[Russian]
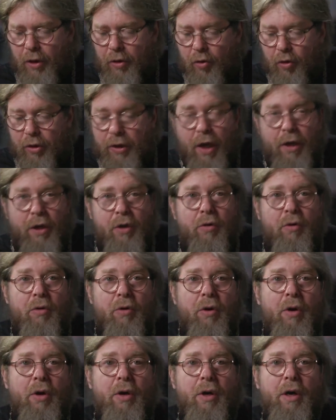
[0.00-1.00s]
но так
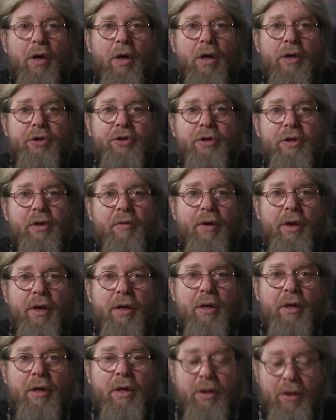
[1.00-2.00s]
ее, э, честно говоря,
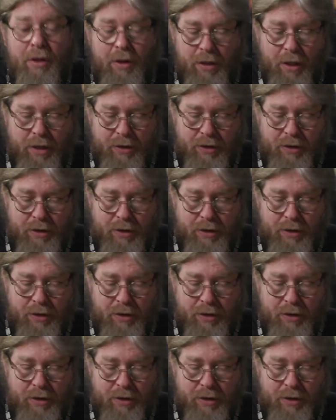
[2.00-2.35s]
и не